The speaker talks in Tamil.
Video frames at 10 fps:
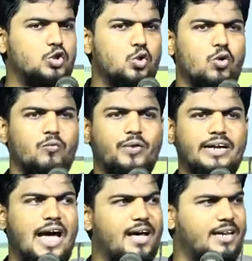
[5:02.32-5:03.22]
உஜூவும்
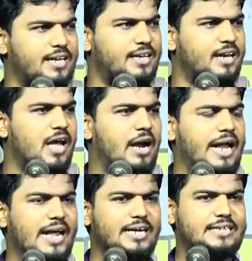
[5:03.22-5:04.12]
பின்னாரி
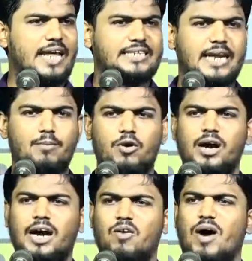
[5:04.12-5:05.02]
நரகத்திலே சில
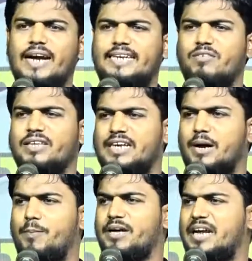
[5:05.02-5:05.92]
முகங்கள் வாட்டி
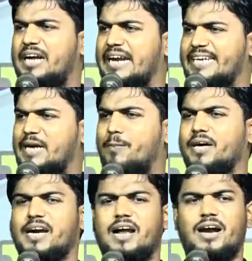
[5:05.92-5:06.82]
வதக்கப்படுகிற
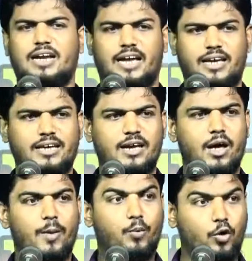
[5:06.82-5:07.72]
கரிக்கப்படுகிற நாளிலே
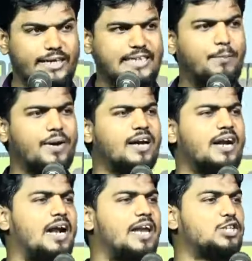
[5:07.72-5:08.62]
புரட்டப்படுகிற
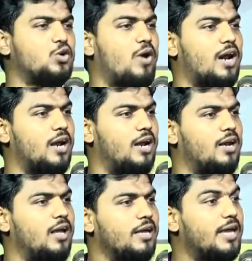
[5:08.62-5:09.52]
நாளிலே சொல்வார்கள்
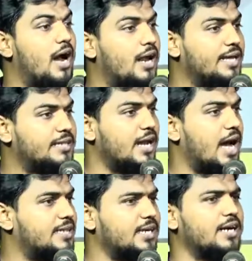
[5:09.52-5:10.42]
யா லைத்தனா
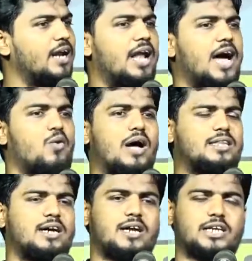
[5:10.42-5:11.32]
அத்தான் அல்லாஹோ
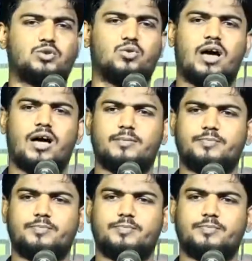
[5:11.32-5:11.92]
அத்தான ரசூலா